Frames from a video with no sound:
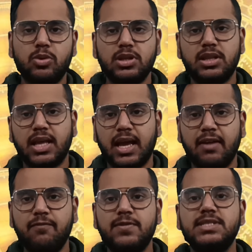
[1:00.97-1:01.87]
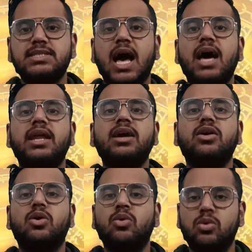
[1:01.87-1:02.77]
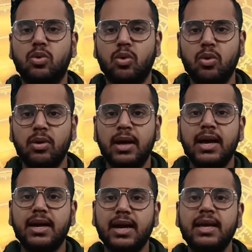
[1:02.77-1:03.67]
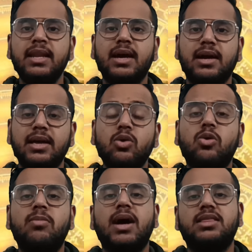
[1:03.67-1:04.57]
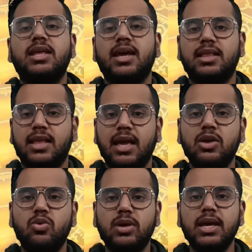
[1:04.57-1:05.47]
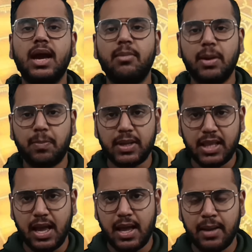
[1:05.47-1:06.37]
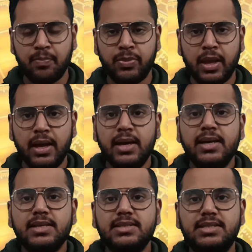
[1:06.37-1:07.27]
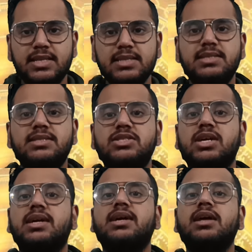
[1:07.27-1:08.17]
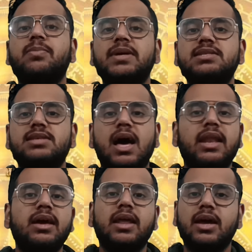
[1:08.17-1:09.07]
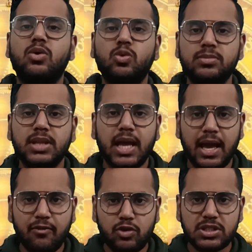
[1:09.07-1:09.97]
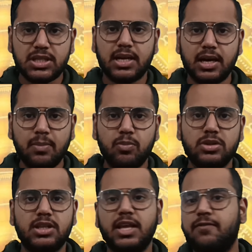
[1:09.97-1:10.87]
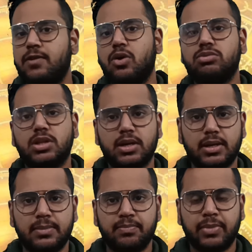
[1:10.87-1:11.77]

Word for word: बुद्धदेव सारे ग्रहों को कहीं ना कहीं घुमाते रहते हैं क्योंकि हमें पता है जिस चक्कर पे सारे ग्रह घूमते हैं वो चक्कर बुद्धदेव का होता है